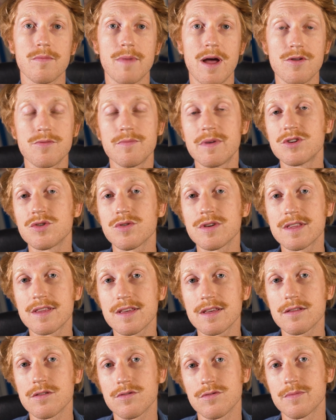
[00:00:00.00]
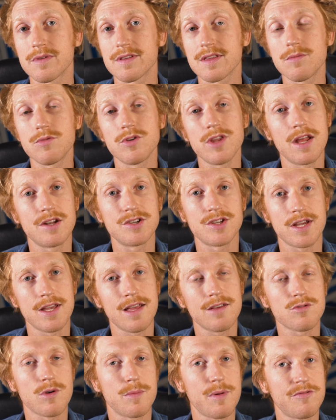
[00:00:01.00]
bah, une majorité de mes abonnés
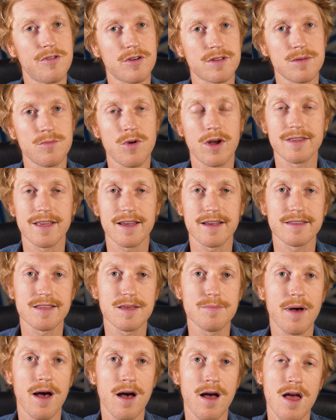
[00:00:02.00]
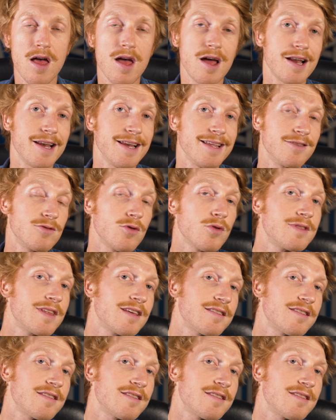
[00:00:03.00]
algériens soient pas forcément intéressés par les autres